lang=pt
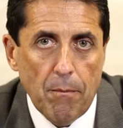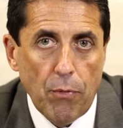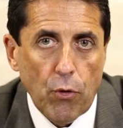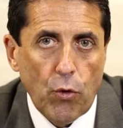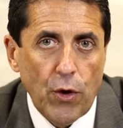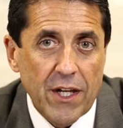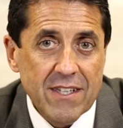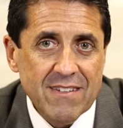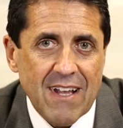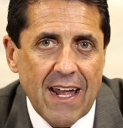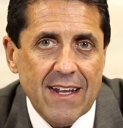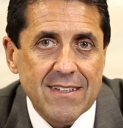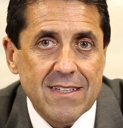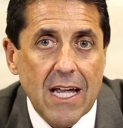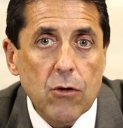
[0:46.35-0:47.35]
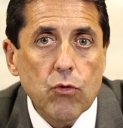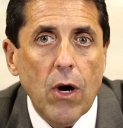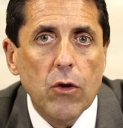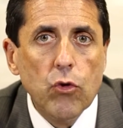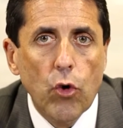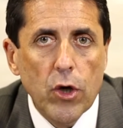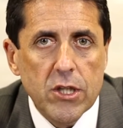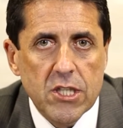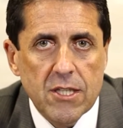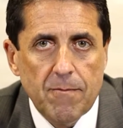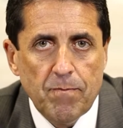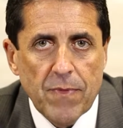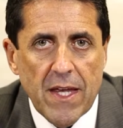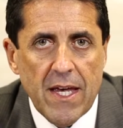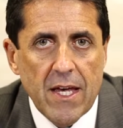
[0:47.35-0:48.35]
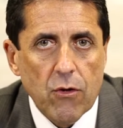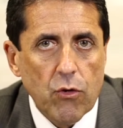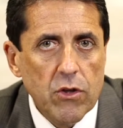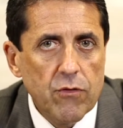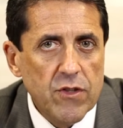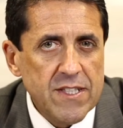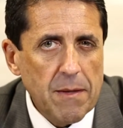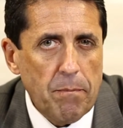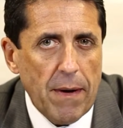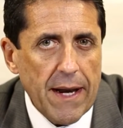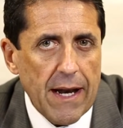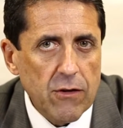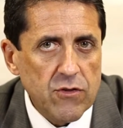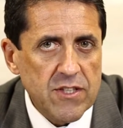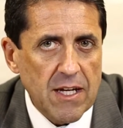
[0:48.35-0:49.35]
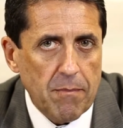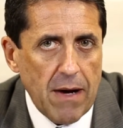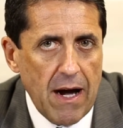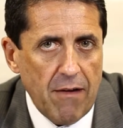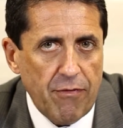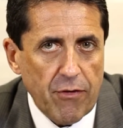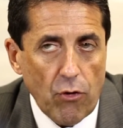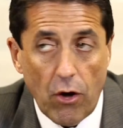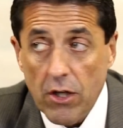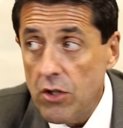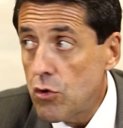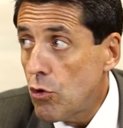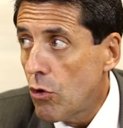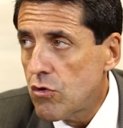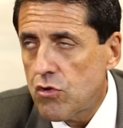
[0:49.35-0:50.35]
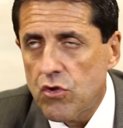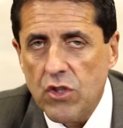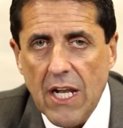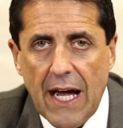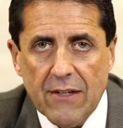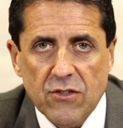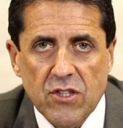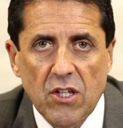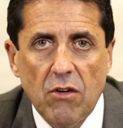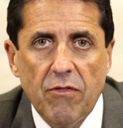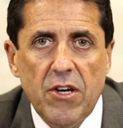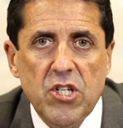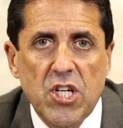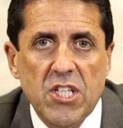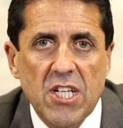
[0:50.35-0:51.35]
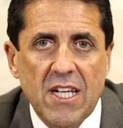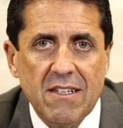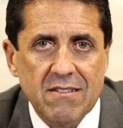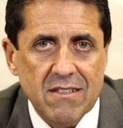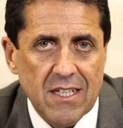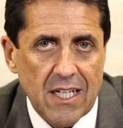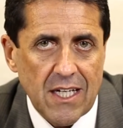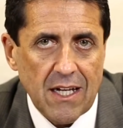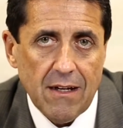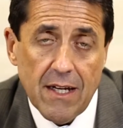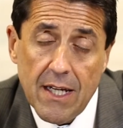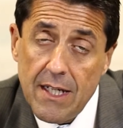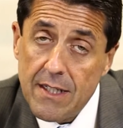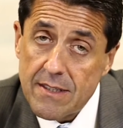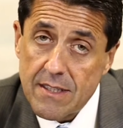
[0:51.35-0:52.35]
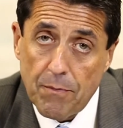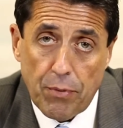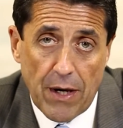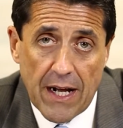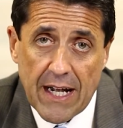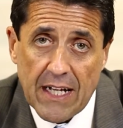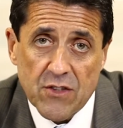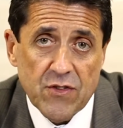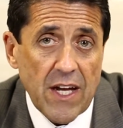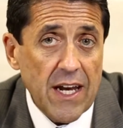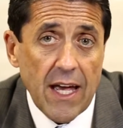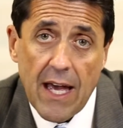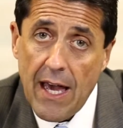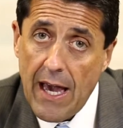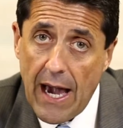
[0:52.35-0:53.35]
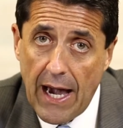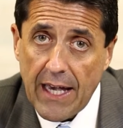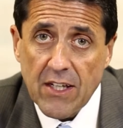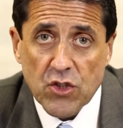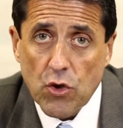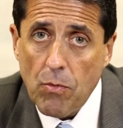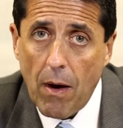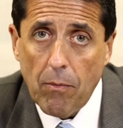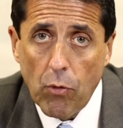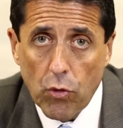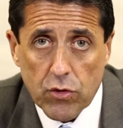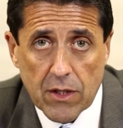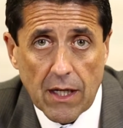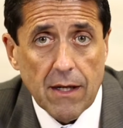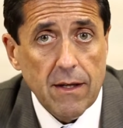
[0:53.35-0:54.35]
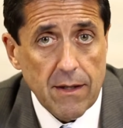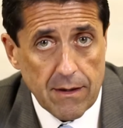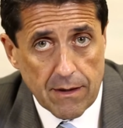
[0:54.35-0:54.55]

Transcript: Procure estar atento à noite, quando você parar no semáforo. Olhe de todos os lados se não vem gente na esquina. Se por acaso vier, arrisque uma multa.